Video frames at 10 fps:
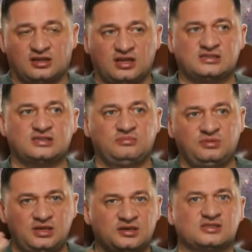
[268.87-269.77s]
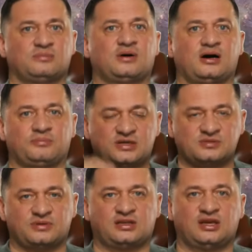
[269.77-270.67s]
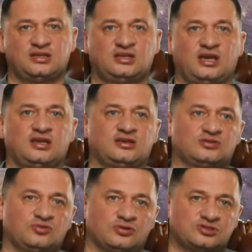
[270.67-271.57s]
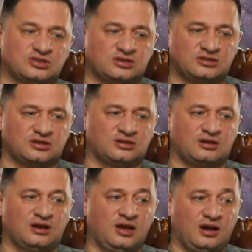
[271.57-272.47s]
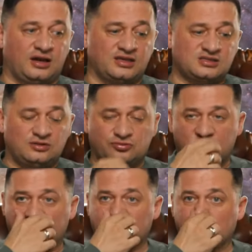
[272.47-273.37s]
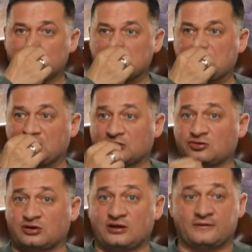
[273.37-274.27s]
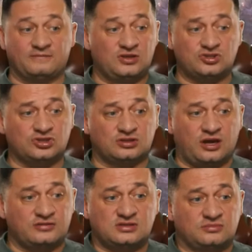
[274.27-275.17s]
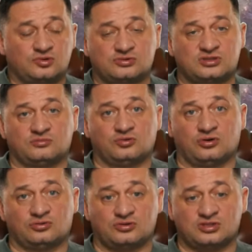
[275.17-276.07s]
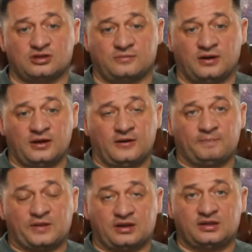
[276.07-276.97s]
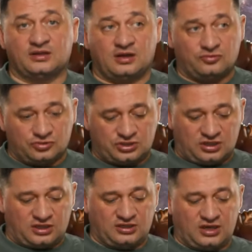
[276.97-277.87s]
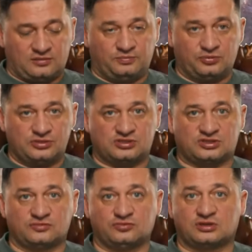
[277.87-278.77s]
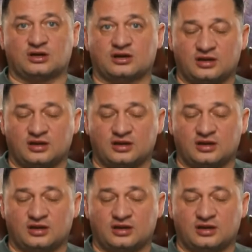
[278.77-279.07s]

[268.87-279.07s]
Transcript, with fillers: для семьи за мамой смотреть, дети, дочери и так далее. А есть люди-одиночки, которые не считают семью семьей, то есть там родила кошка котят, пусть живут как